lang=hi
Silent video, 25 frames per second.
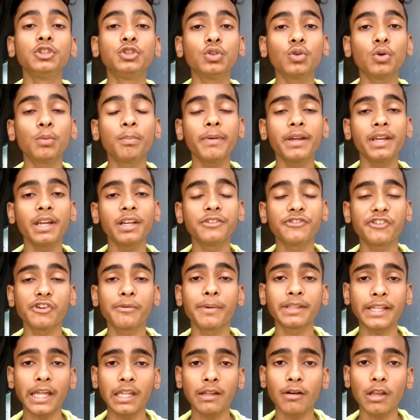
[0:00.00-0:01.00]
जो मैं ये ट्रिक
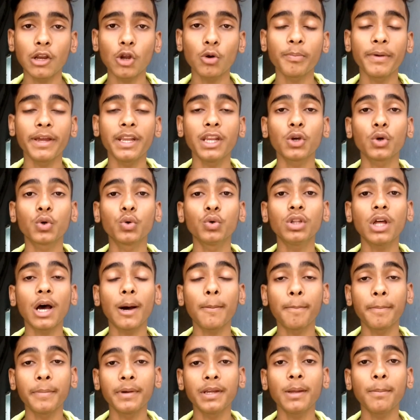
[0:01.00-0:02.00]
बताने वाला हूँ मैंने खुद
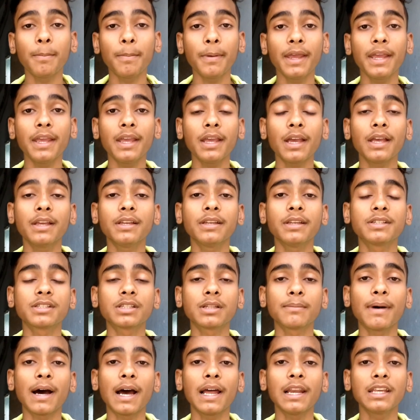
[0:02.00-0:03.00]
अपने पे
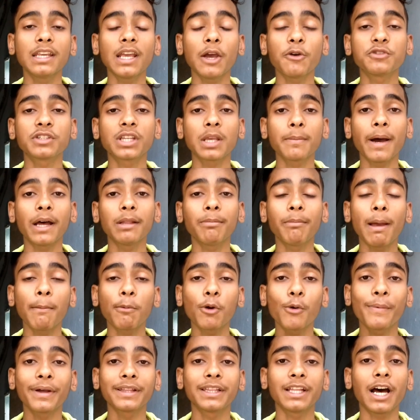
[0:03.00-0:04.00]
इस्तेमाल किया उसके बाद मैं
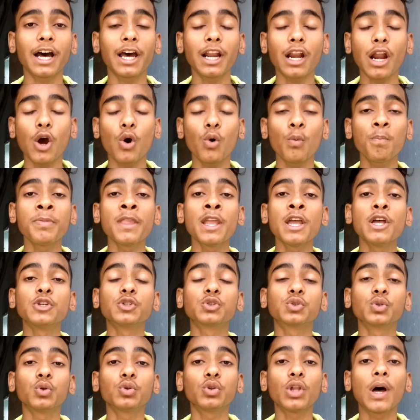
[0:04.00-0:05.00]
आपको बता रहा हूँ
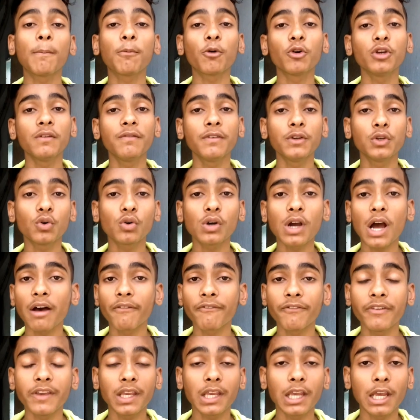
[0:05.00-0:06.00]
सो तो आपको ये वीडियो
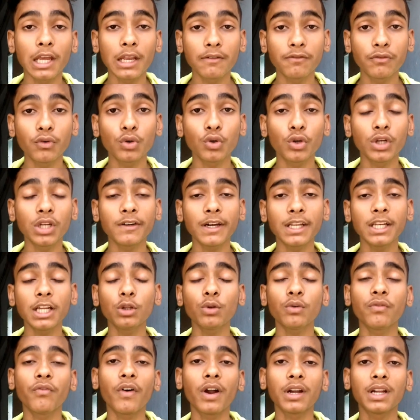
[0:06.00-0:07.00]
काफ़ी हेल्पफुल होने वाली है
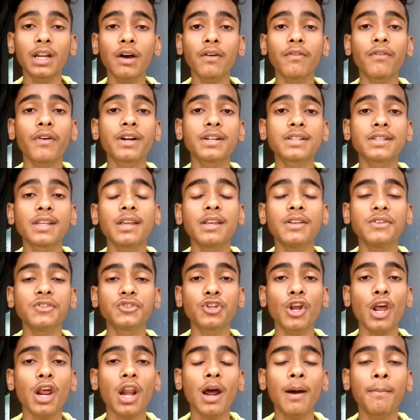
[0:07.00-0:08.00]
तो फटाफट से
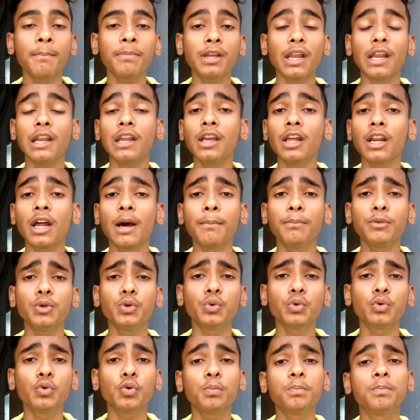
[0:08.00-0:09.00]
इंस्टाग्राम टेलीग्राम
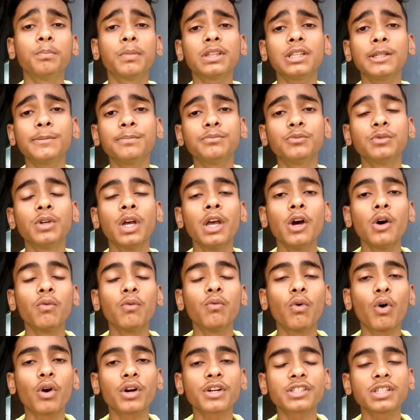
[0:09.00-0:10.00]
यूट्यूब मतलब
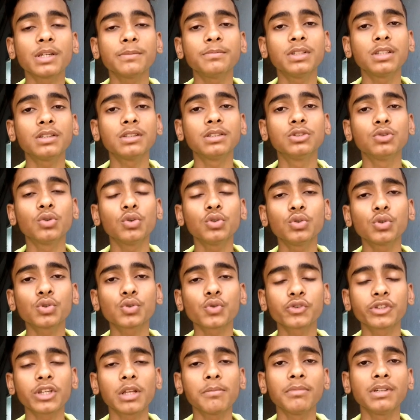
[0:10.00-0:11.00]
व्हाट्सअप जो जो
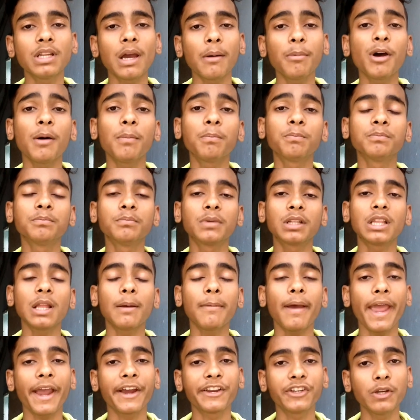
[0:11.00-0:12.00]
सोशल मीडिया पर आप
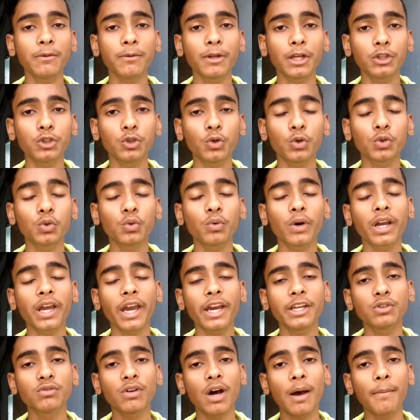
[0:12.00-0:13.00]
मतलब एक्टिव रहते हो तो
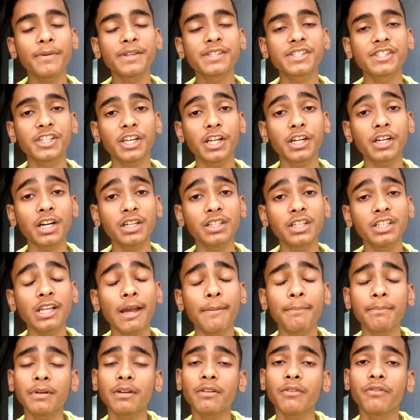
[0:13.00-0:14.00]
गाइड वहाँ पर शेयर कर दीजिए
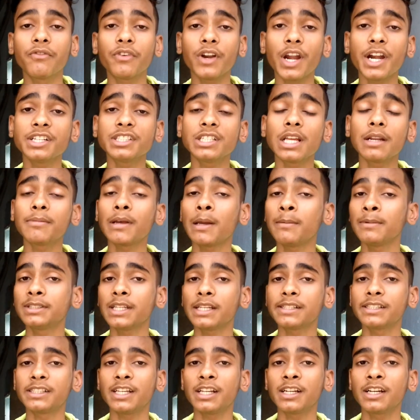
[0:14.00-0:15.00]
अपने फ्रेंड्स एंड फैमिली
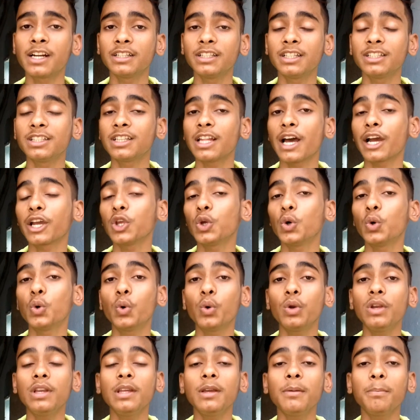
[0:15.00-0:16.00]
साथ शेयर कर दीजिए ताकि
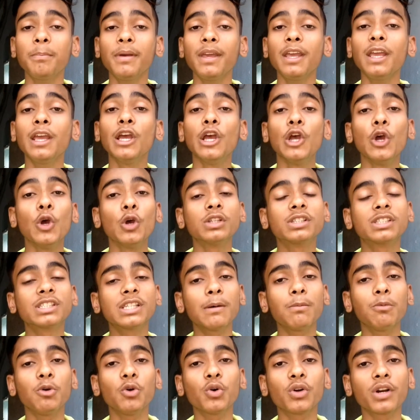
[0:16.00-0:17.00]
होली पे
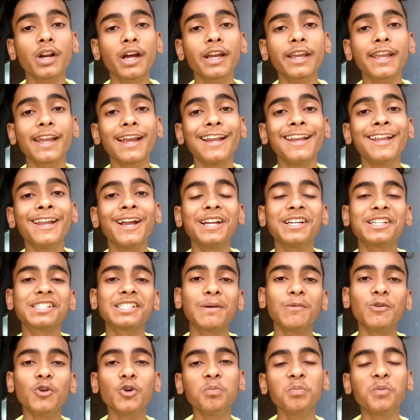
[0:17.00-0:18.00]
सब लोग रंग खेले एंड
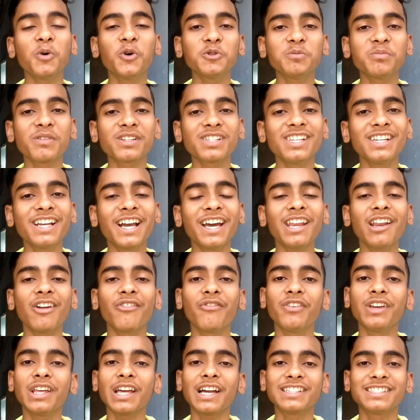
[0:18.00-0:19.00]
सब लोग मौज मस्ती करें
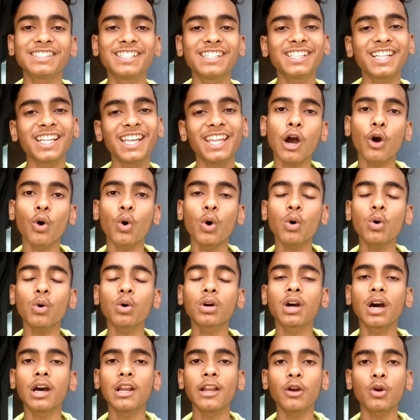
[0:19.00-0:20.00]
फिर अच्छे तरीके को
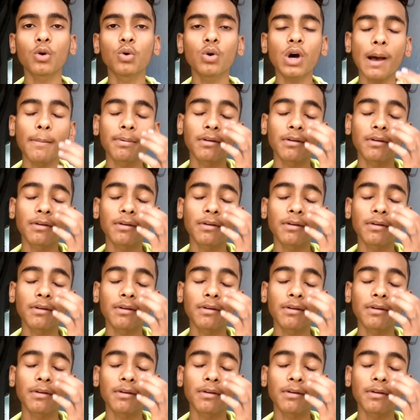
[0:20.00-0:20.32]
कलर हो